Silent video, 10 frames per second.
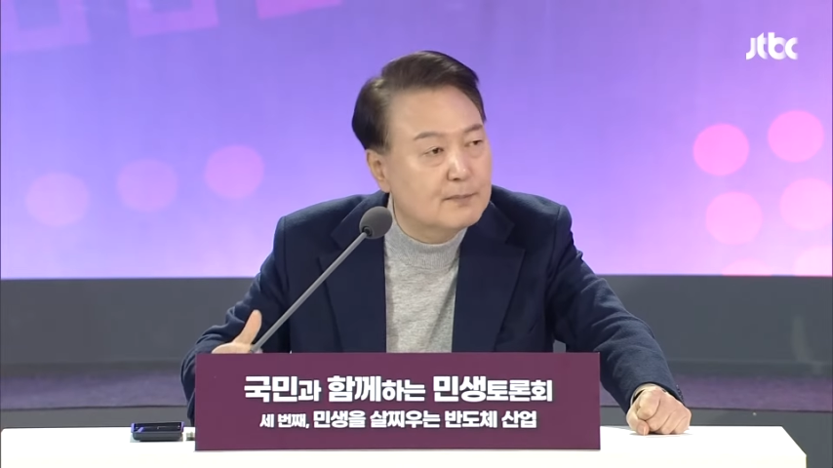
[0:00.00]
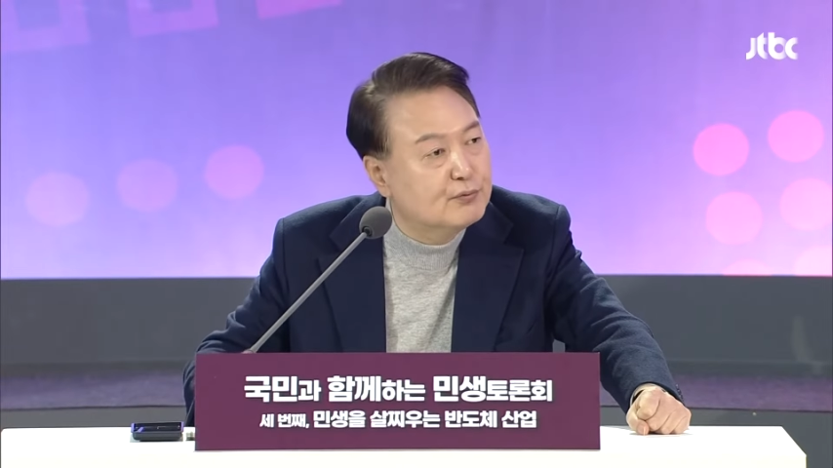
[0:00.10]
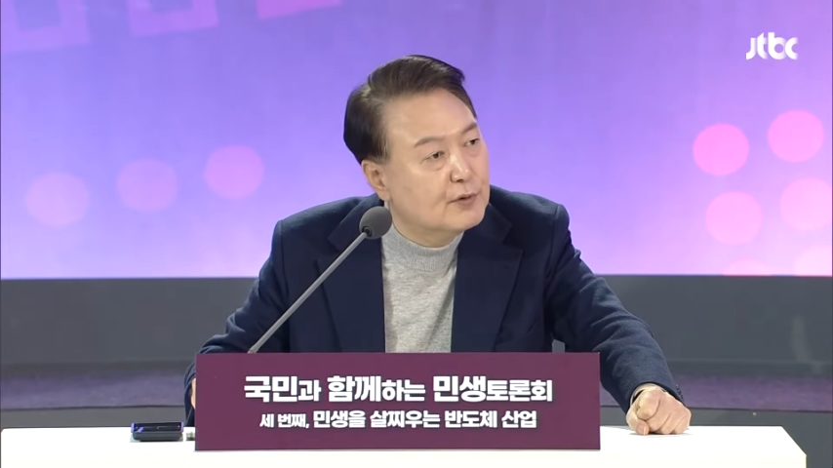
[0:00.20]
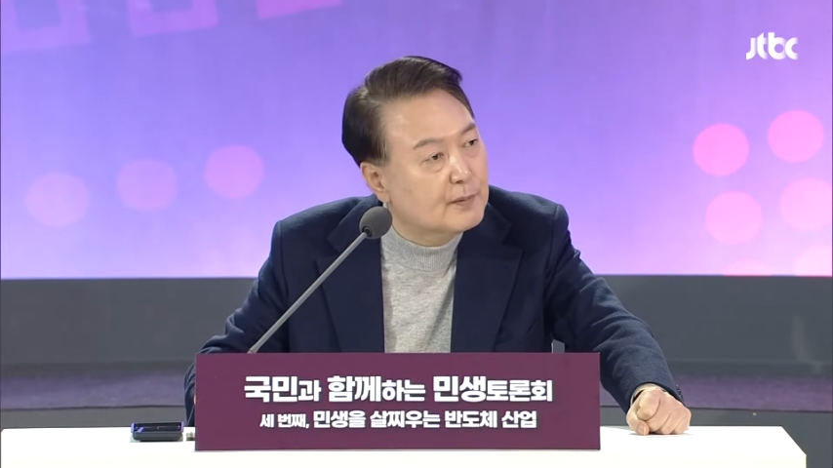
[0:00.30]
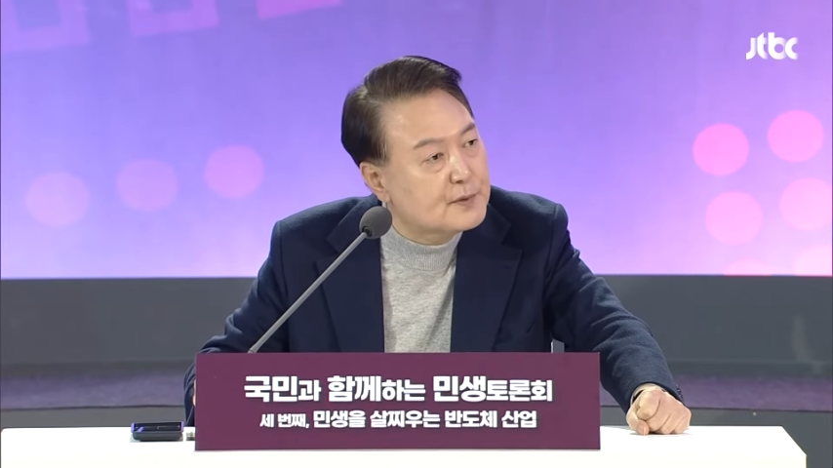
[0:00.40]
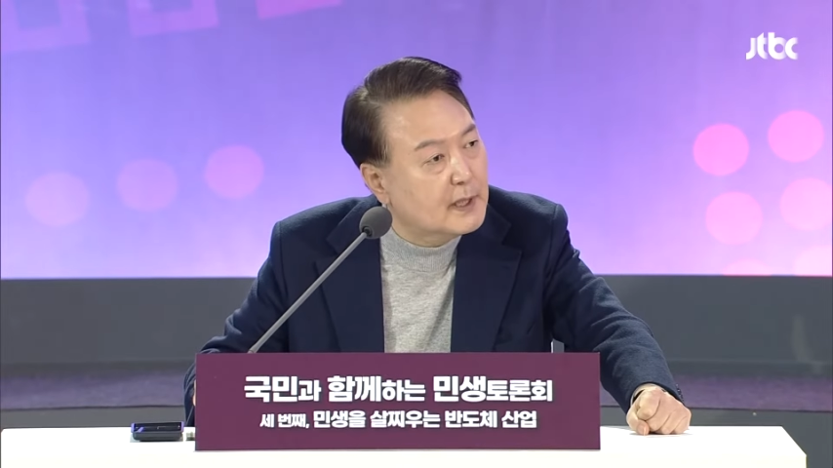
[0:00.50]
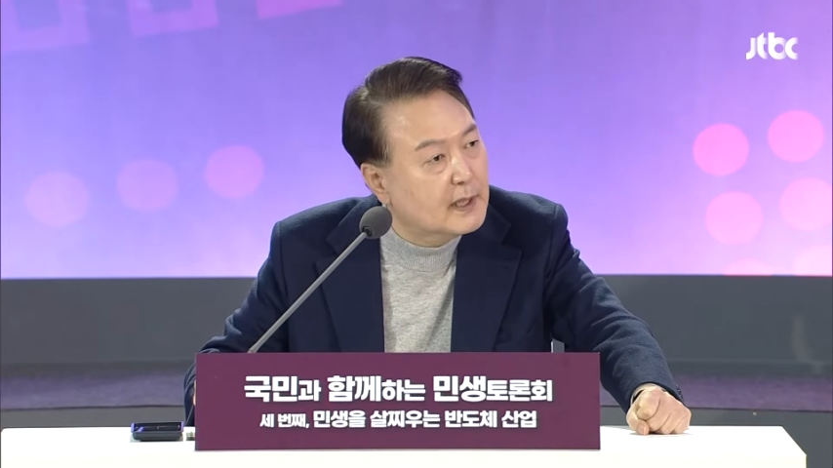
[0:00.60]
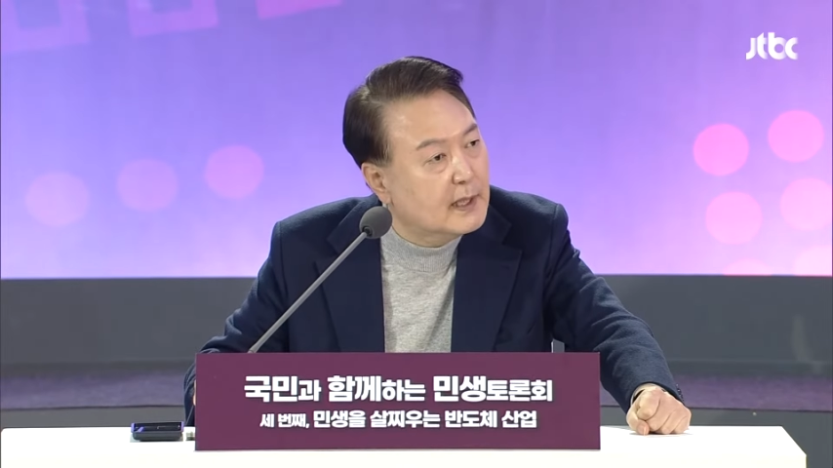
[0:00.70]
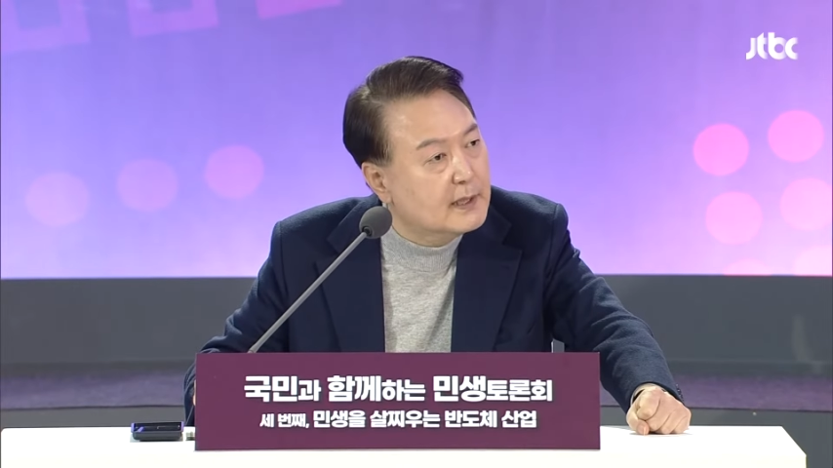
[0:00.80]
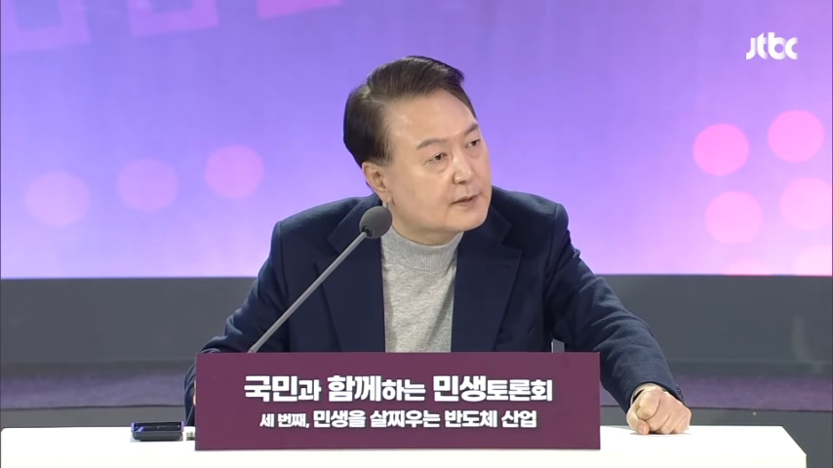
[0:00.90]
분업
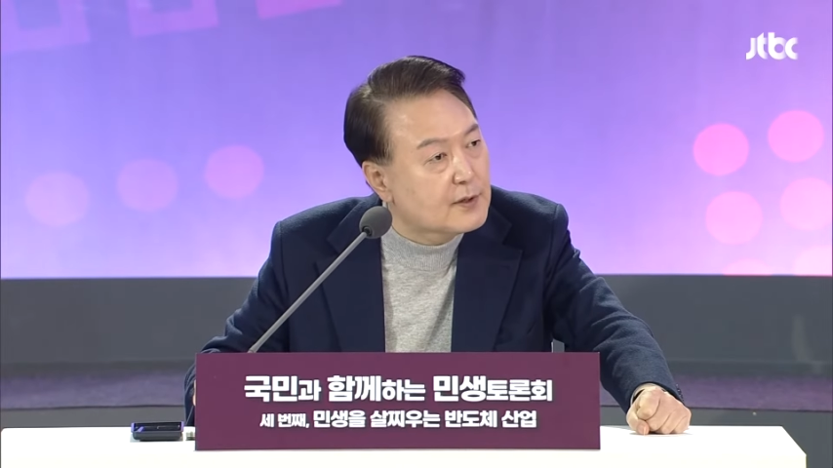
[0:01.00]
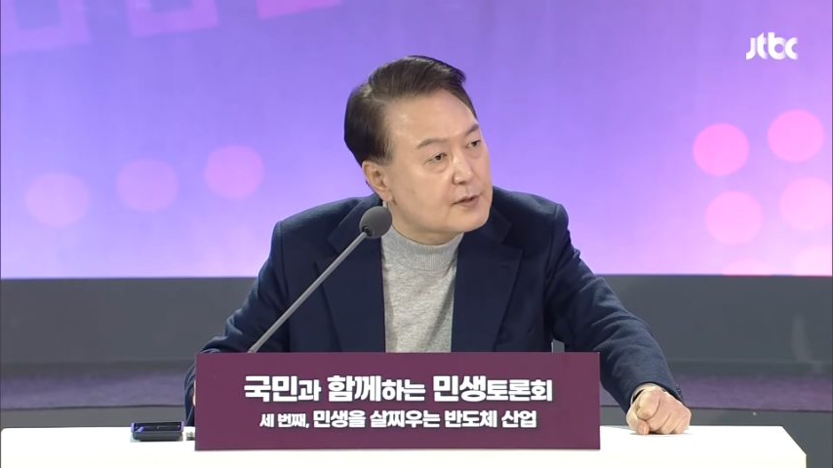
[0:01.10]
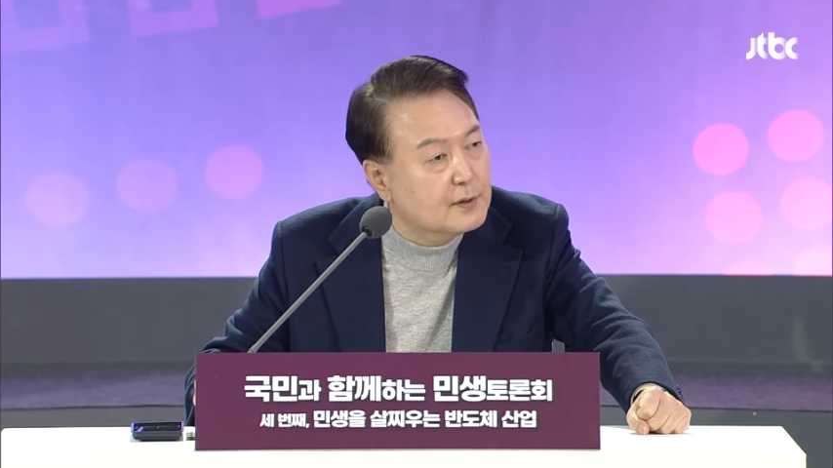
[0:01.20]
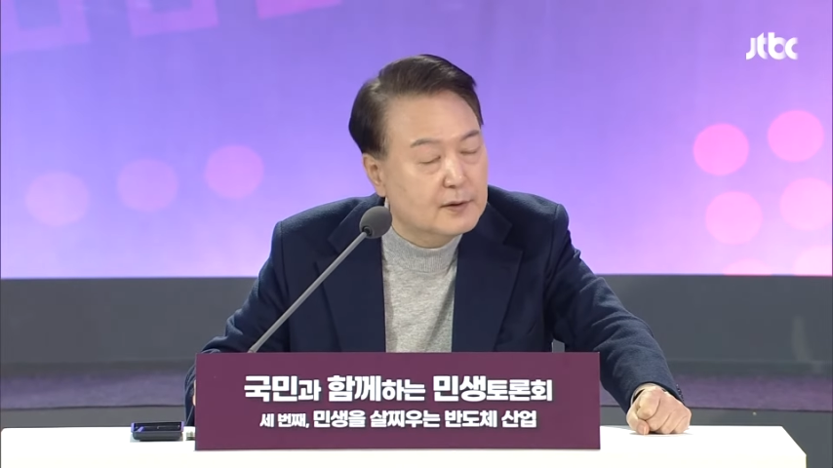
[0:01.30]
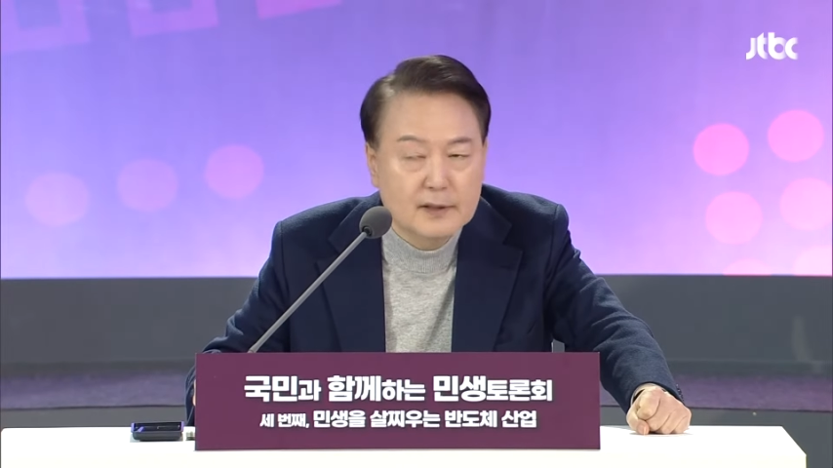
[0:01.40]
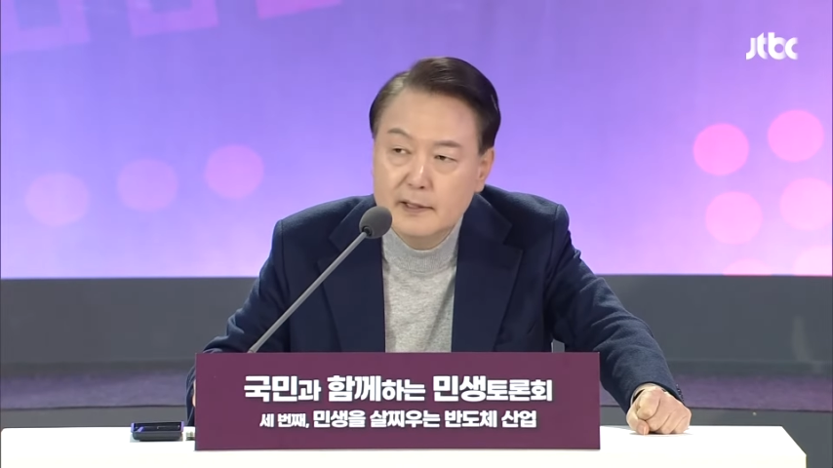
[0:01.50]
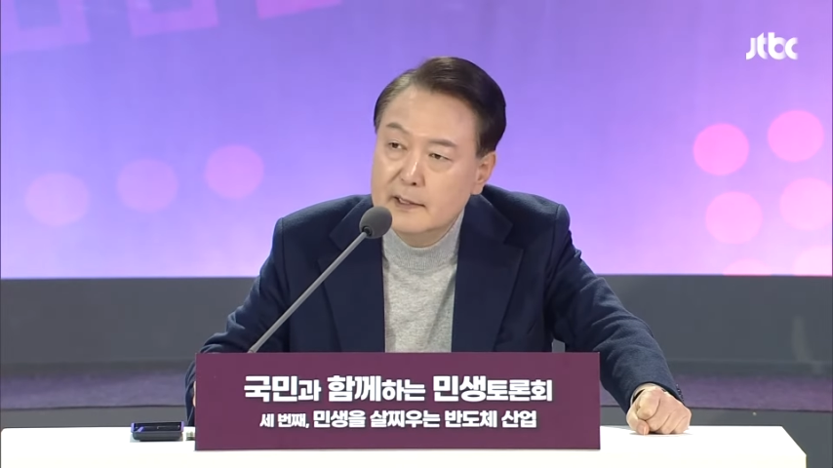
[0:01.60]
체계에 있어서